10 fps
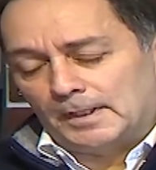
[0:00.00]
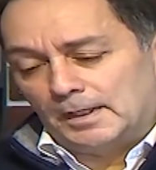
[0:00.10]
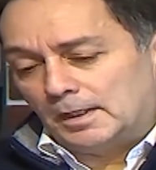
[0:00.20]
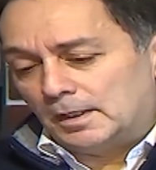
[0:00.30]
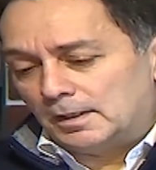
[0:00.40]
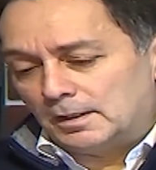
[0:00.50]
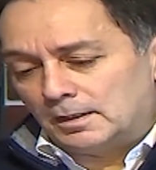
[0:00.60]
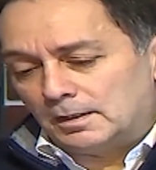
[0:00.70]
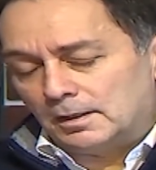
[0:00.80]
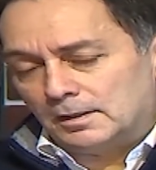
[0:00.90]

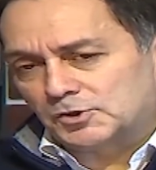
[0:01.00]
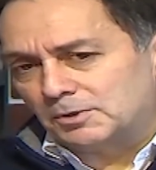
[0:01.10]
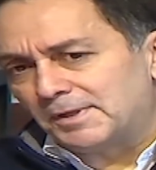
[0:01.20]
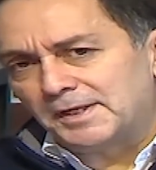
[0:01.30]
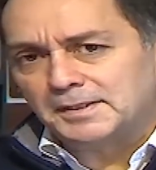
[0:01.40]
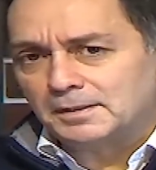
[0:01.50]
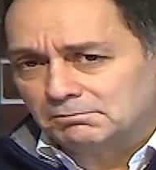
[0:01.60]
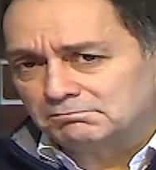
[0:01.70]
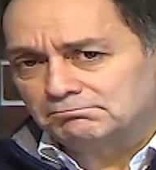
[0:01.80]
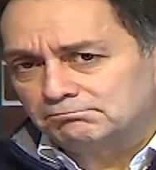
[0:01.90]

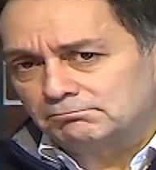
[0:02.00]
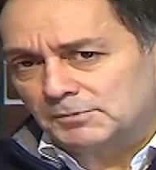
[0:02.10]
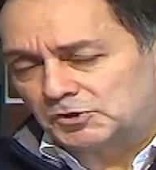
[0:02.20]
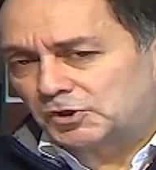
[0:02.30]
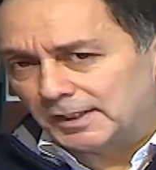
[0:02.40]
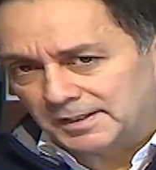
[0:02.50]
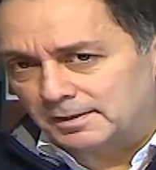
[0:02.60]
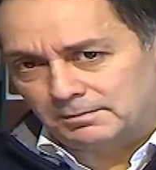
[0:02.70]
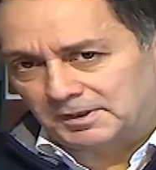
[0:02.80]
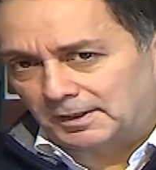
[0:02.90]
الجبايه
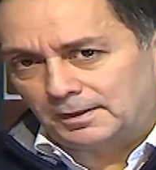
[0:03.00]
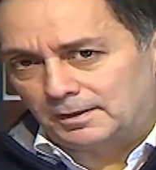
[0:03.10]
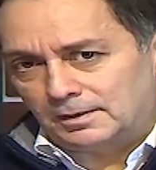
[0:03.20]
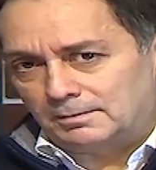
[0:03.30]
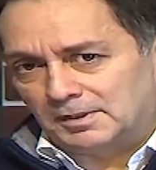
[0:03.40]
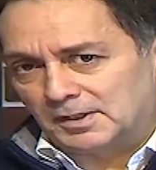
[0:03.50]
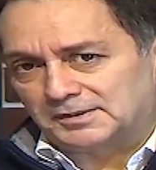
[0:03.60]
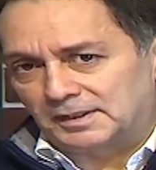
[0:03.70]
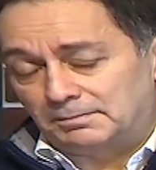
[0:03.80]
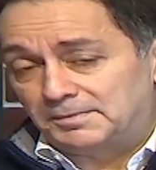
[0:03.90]
اشكاليه بكل
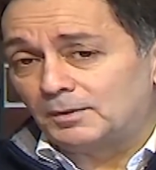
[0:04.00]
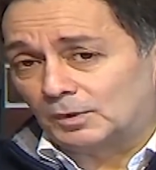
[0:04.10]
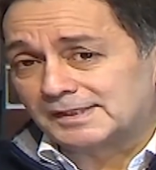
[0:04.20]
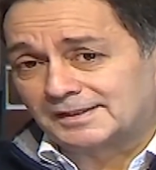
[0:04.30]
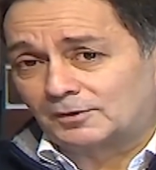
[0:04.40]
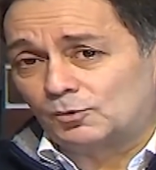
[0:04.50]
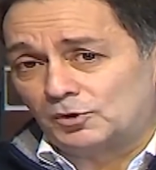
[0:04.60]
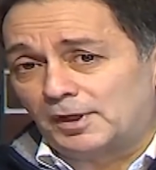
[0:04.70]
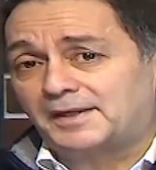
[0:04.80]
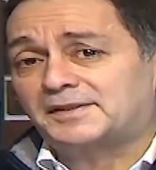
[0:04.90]
مناطق لبنان
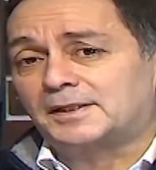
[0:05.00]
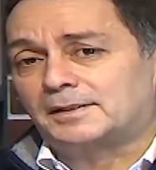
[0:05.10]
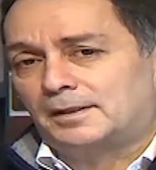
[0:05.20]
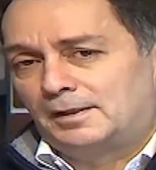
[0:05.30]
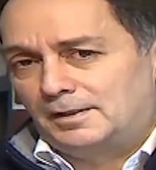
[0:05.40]
وستكون اكثر